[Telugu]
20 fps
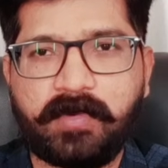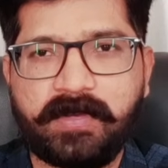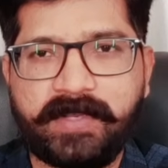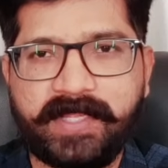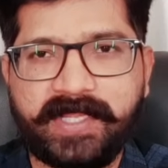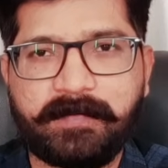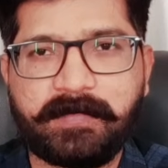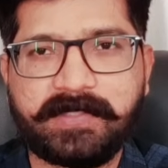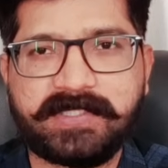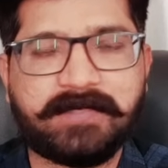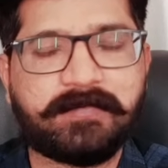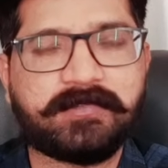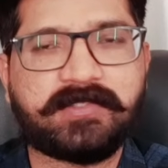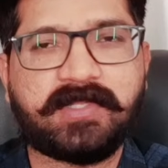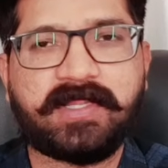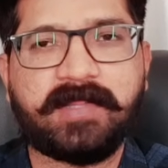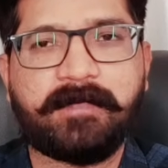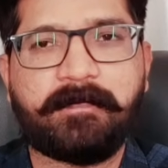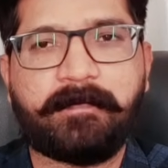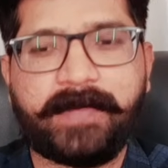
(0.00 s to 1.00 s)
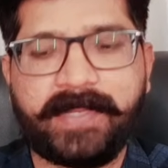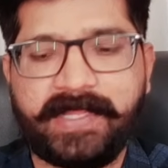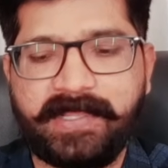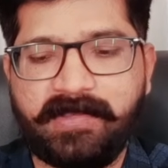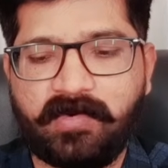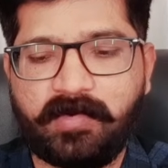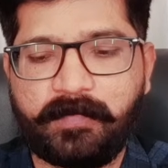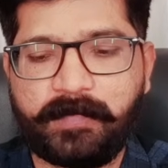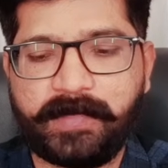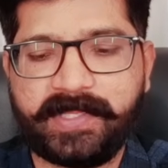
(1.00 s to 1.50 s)
పోల్ నేను ఇప్పుడు చెబుతున్నది ప్రీ
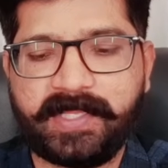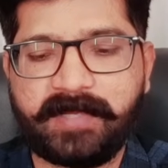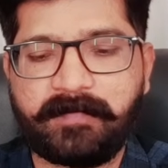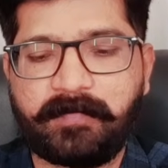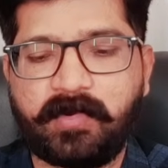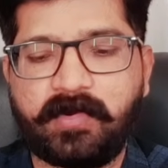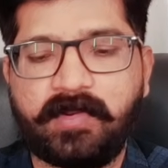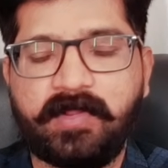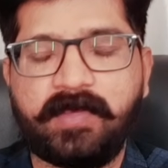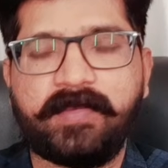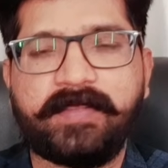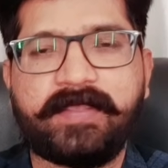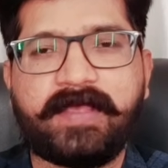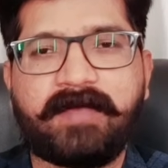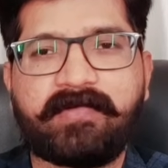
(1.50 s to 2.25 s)
ఒపీనియన్ పోల్లో